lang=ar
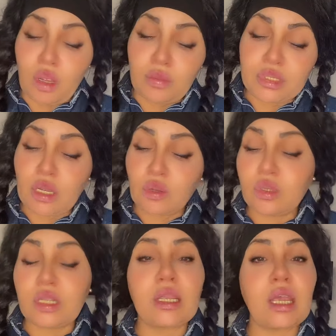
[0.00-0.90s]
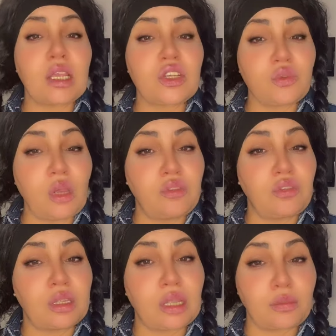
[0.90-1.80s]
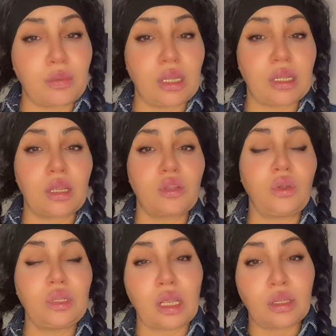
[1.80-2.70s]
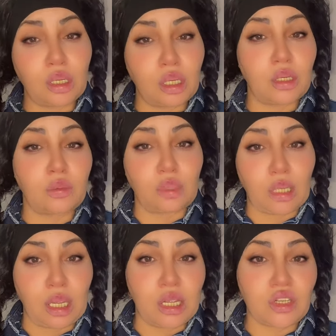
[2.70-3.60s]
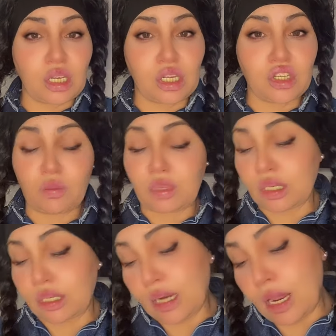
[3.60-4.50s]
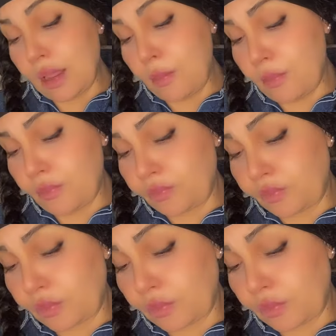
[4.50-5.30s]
المهم بصح كنت لقاي كاش واحد فيه ضربه هكا يروح يقضي لك ولا حاجه كي يجيب لك الدراهم